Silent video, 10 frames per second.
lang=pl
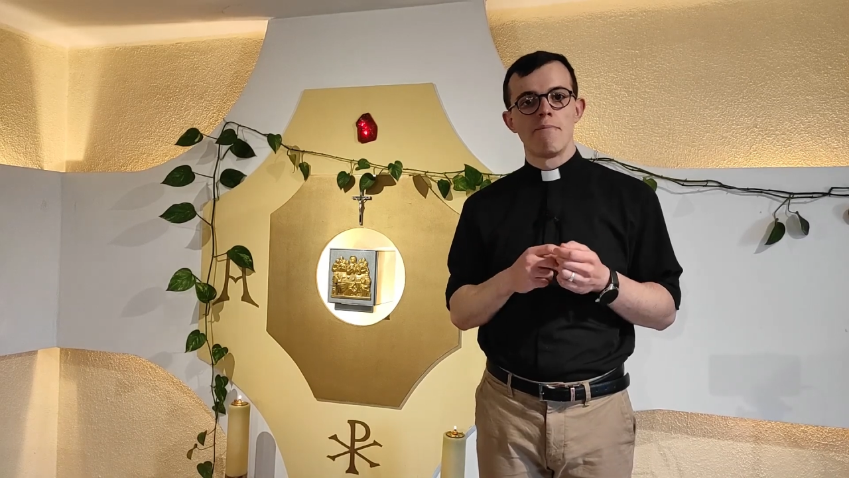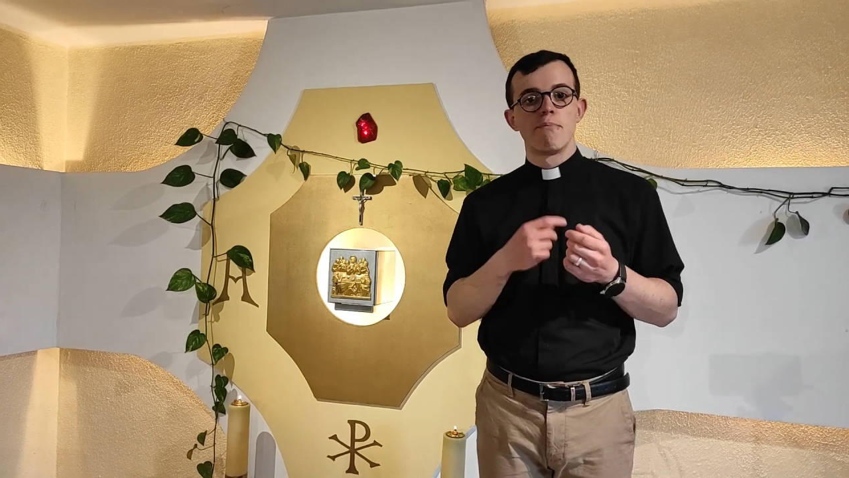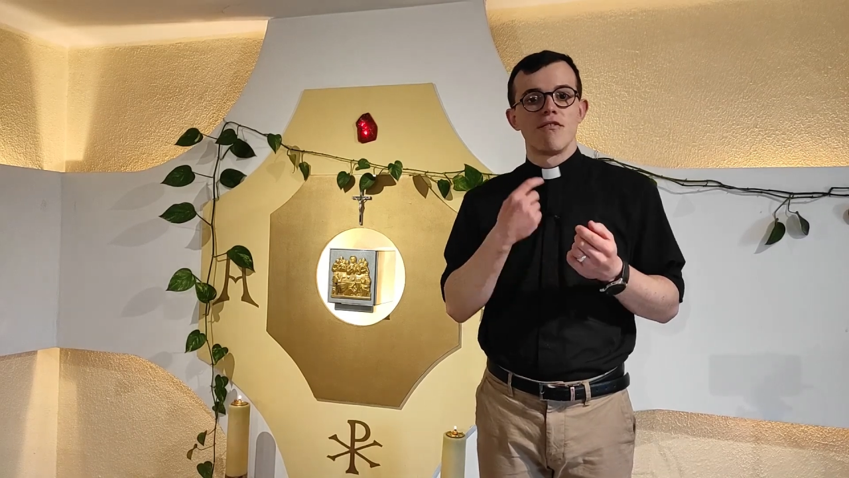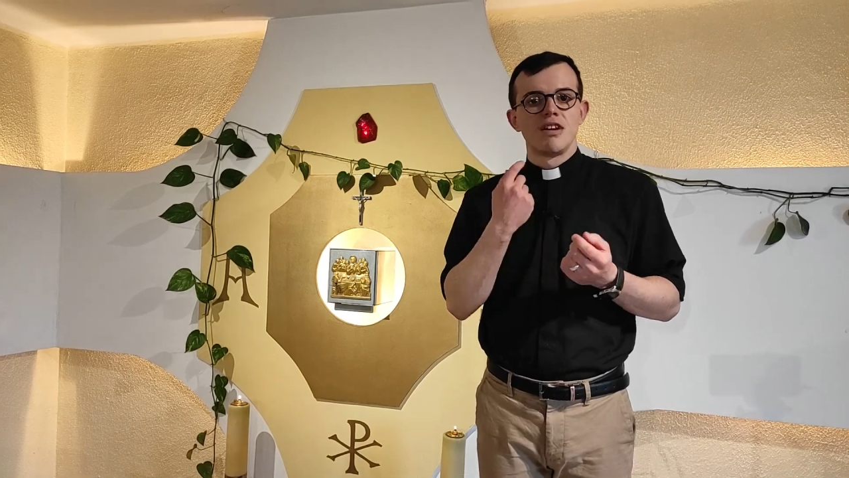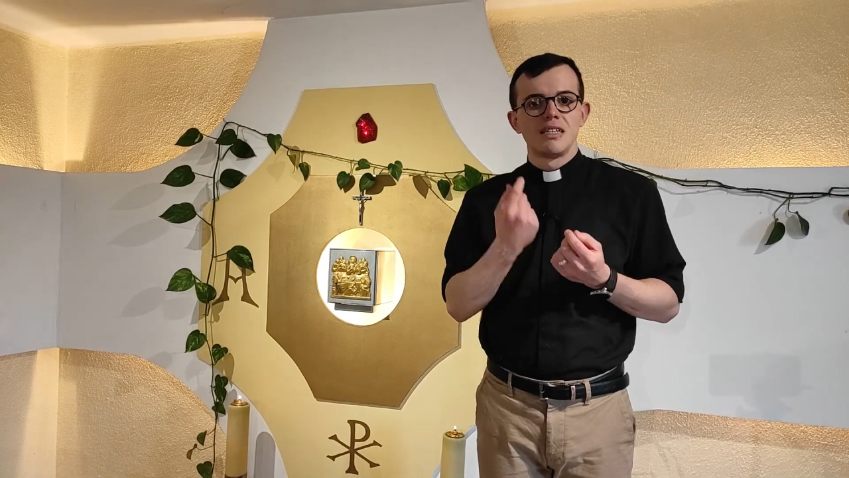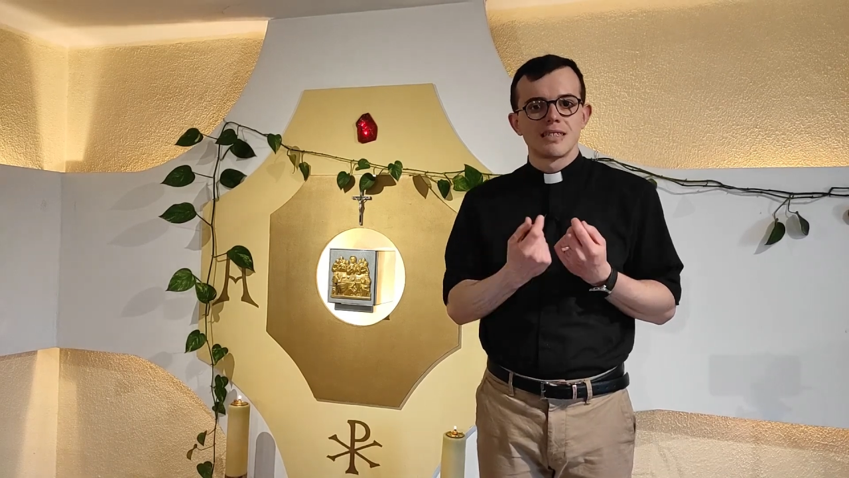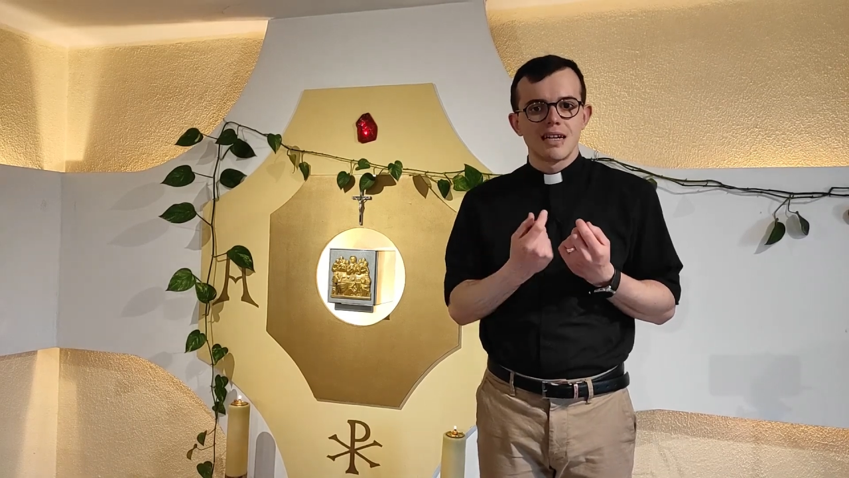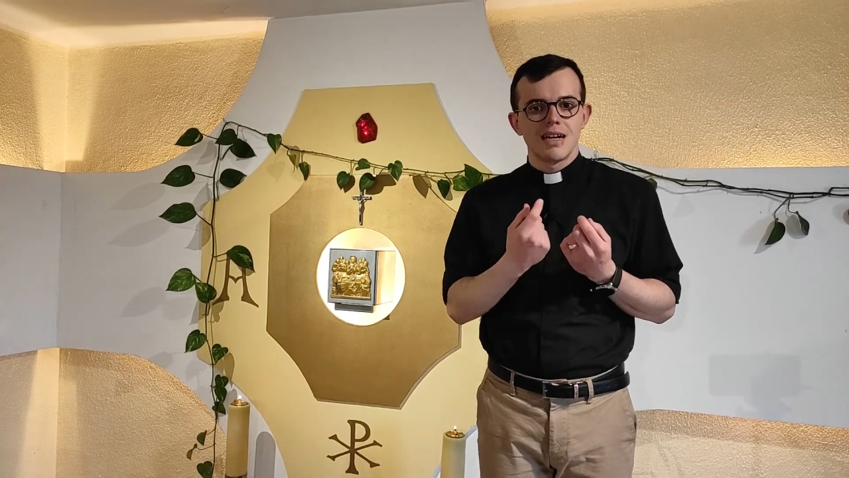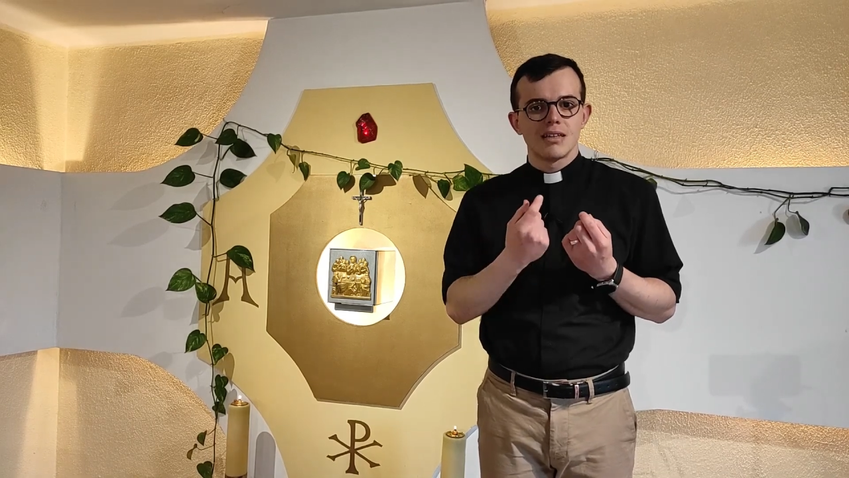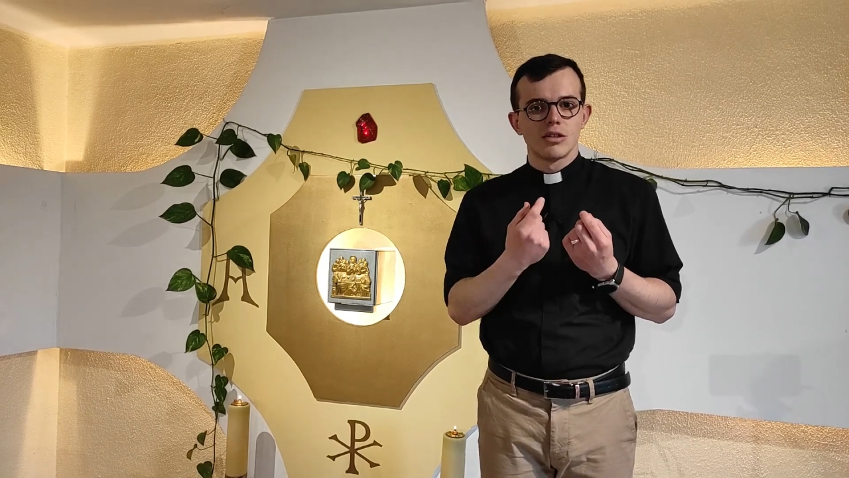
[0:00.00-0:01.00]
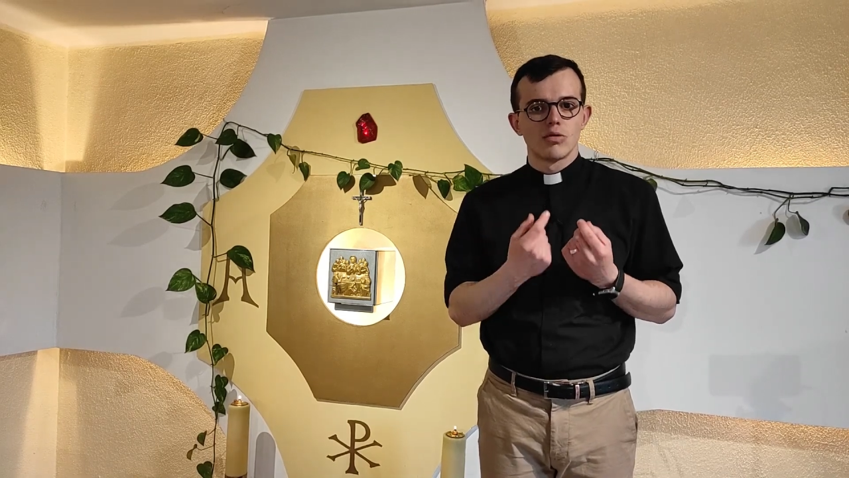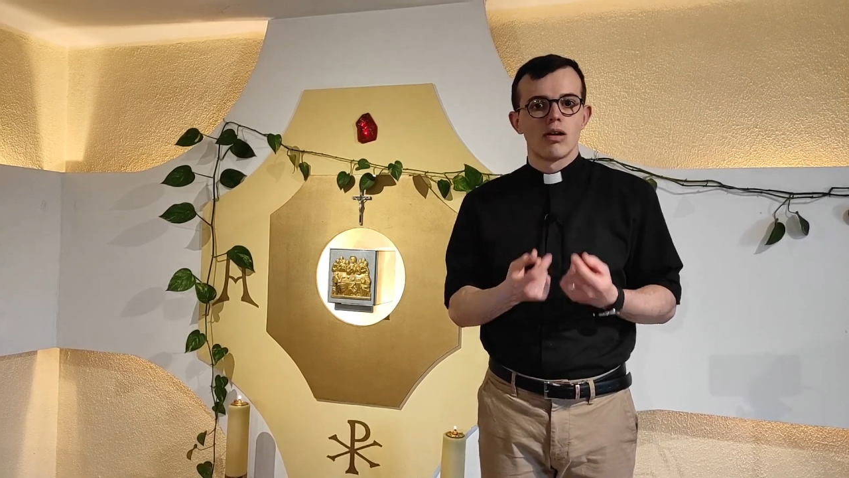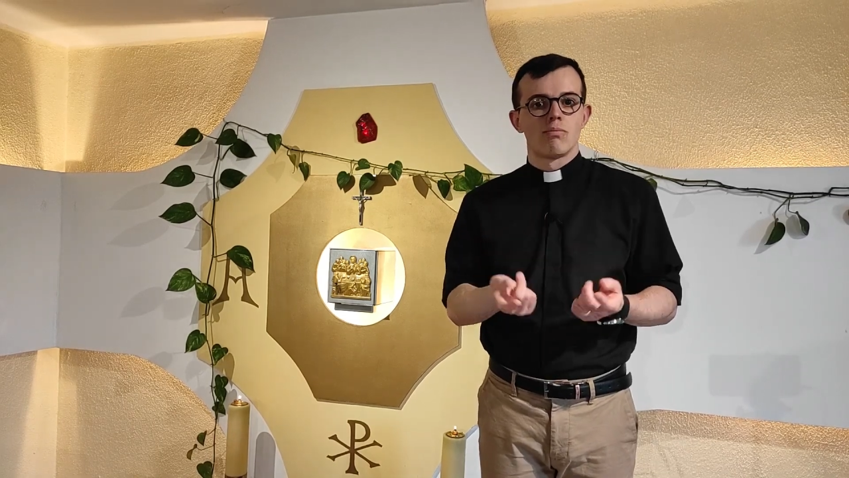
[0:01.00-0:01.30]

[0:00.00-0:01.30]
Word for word: pewnej straty, która